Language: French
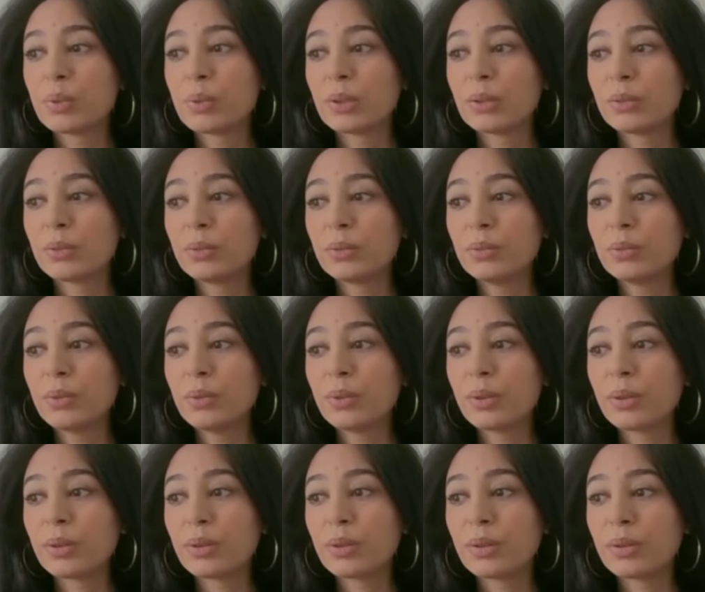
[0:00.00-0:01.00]
de vue
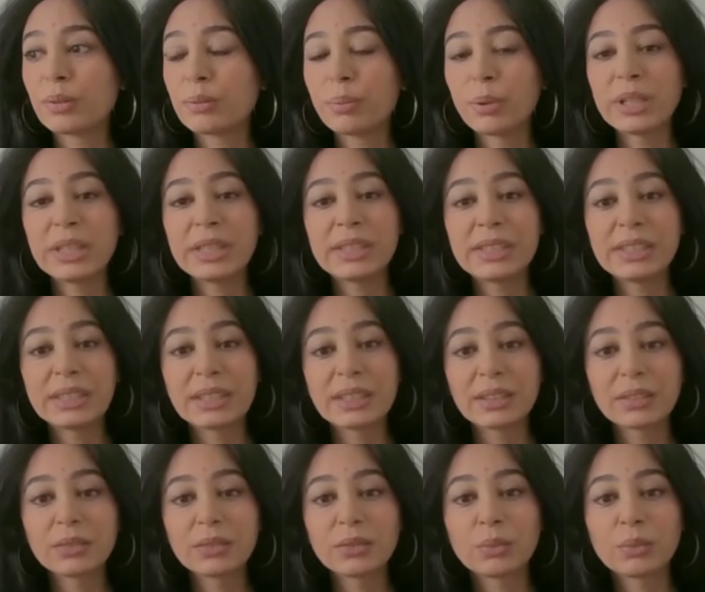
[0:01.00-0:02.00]
euh,
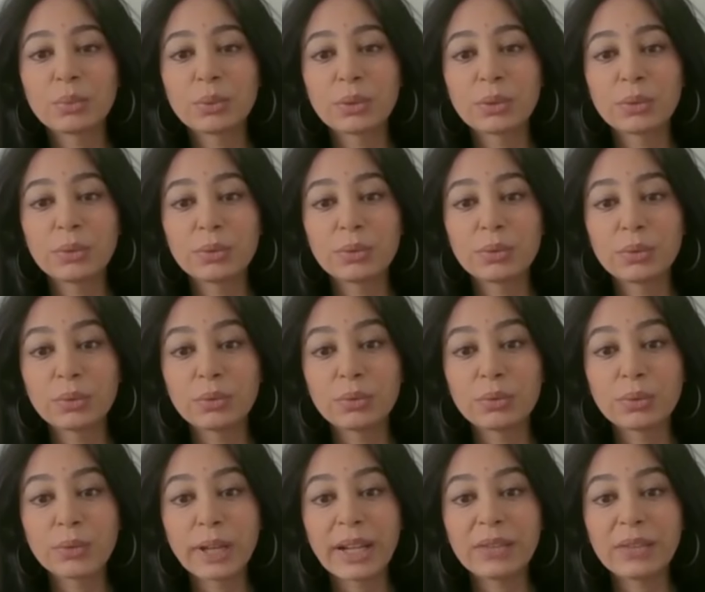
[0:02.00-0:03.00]
politique, du point de vue
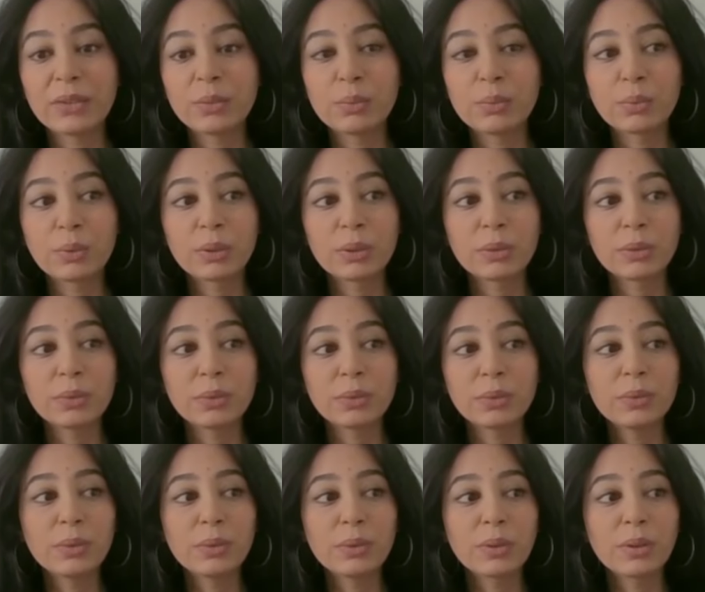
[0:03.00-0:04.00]
structurel, du point de
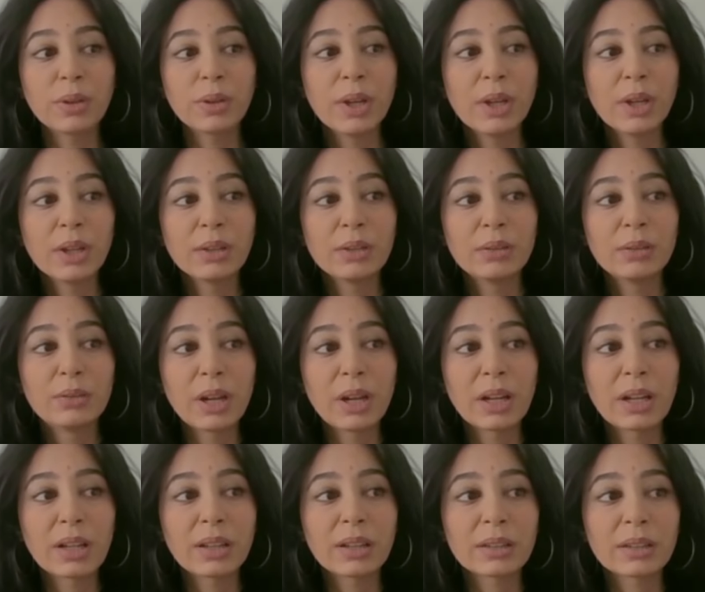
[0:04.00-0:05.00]
vue
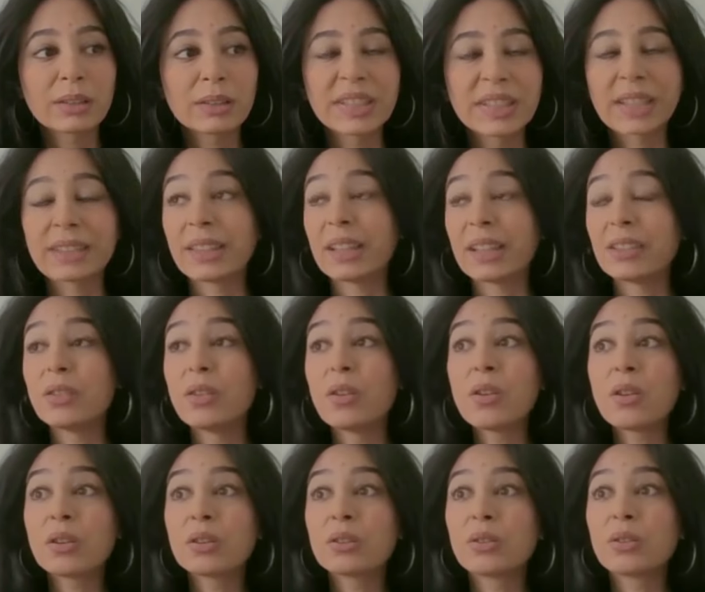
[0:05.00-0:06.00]
d'un certain
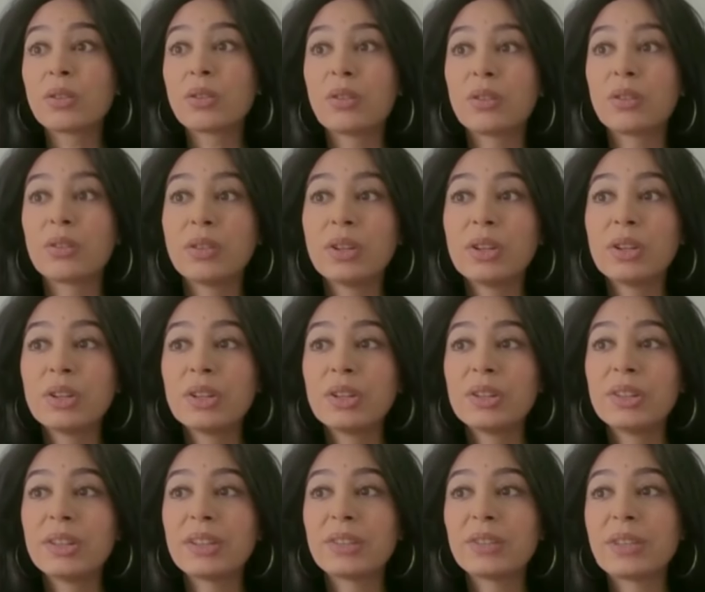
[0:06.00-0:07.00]
ordre
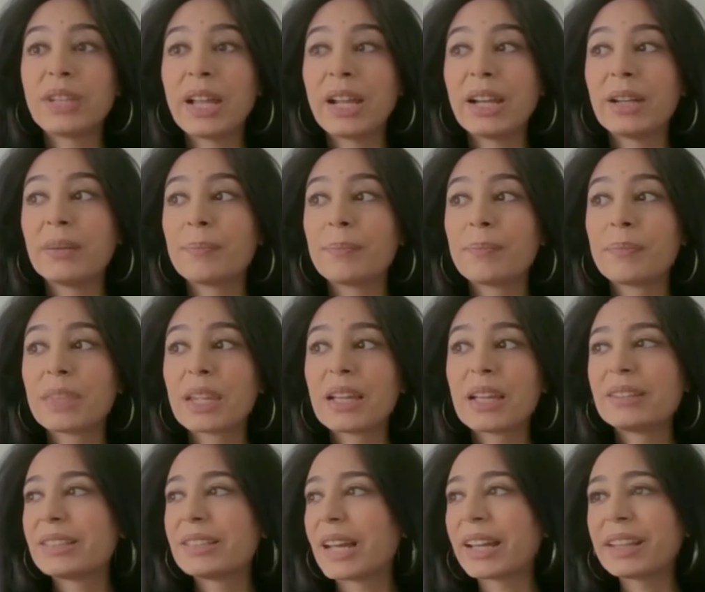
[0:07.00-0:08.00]
national.
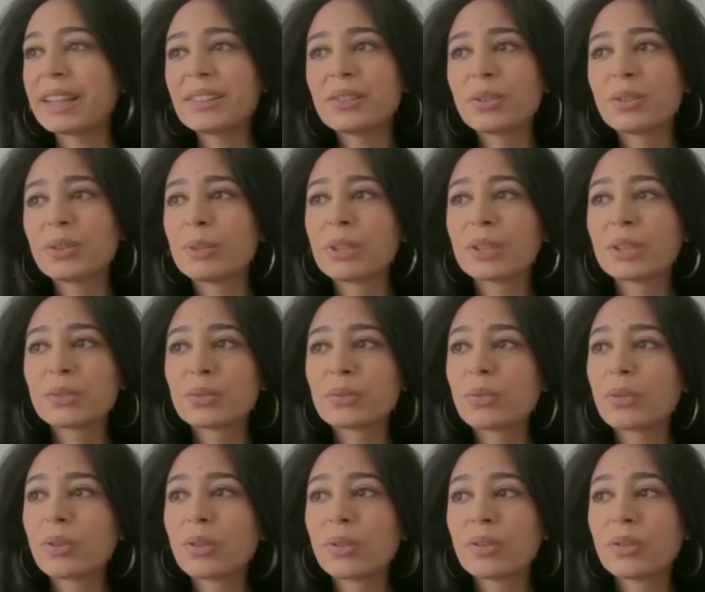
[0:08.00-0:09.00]
Ça reste bien
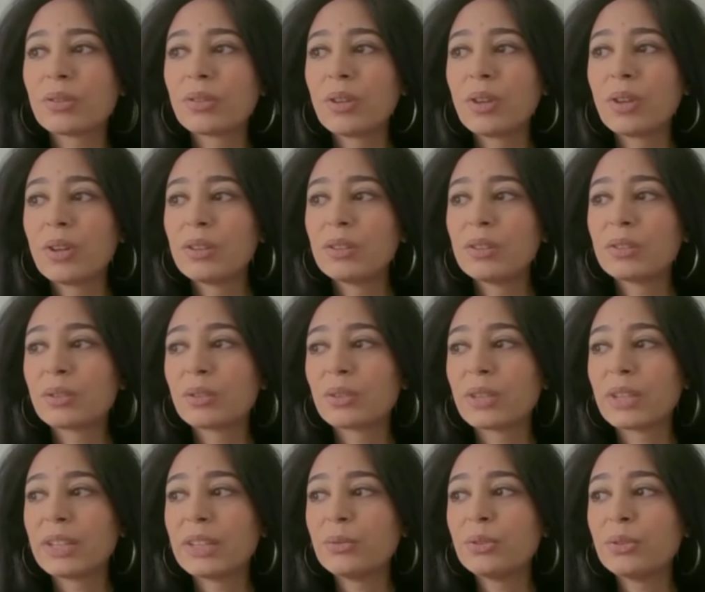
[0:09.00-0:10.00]
sûr
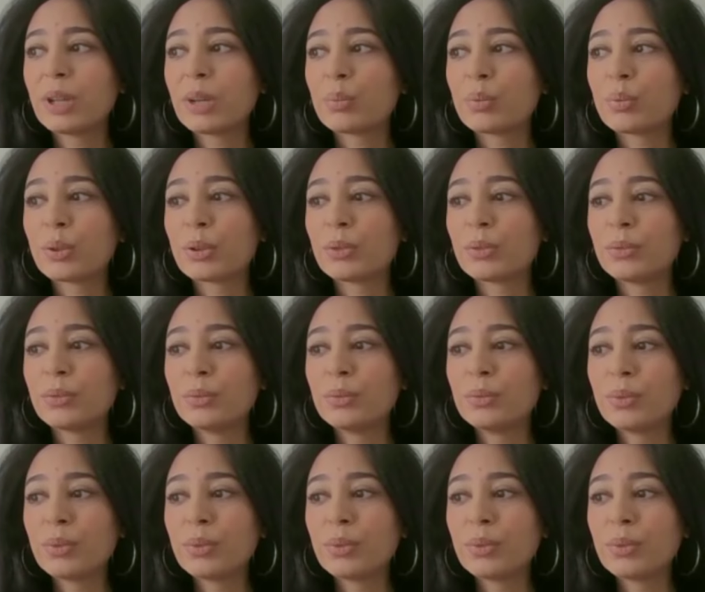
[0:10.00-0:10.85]
scandaleux d'un point de vue